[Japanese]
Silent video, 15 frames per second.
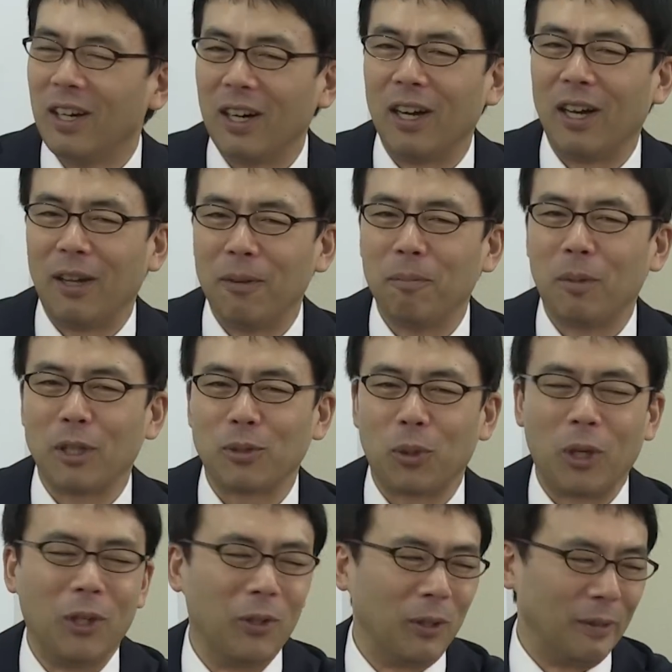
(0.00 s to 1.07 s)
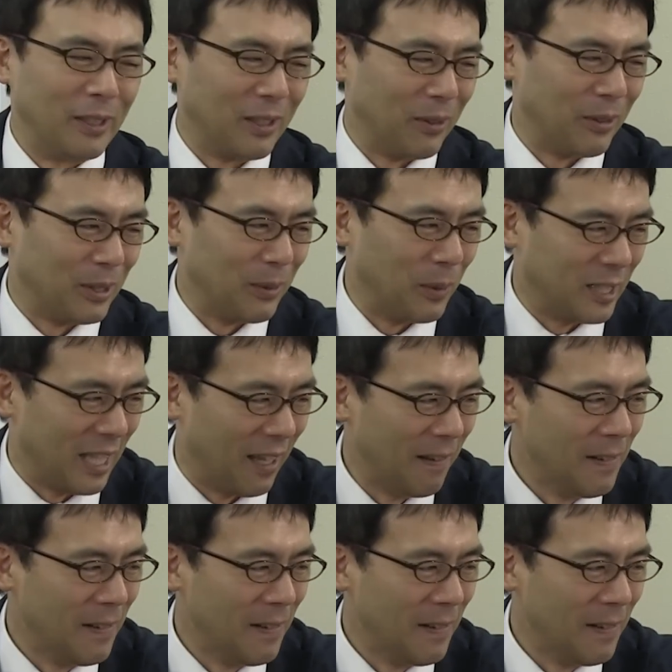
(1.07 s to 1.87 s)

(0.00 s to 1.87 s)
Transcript: はい、まあそれはいいですけど、すみません。